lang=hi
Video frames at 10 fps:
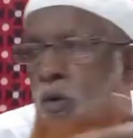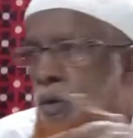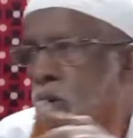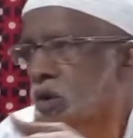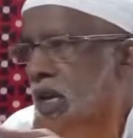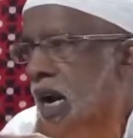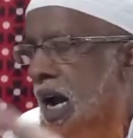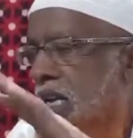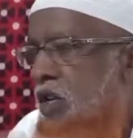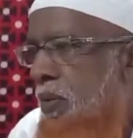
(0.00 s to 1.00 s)
उनको
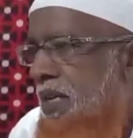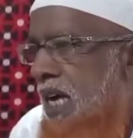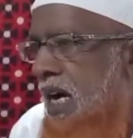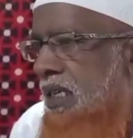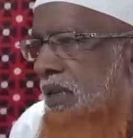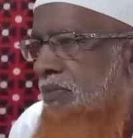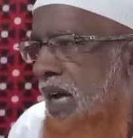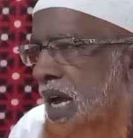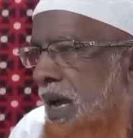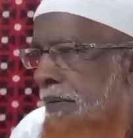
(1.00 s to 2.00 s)
तनहाइयों में जाकर
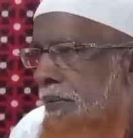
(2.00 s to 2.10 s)
समझाया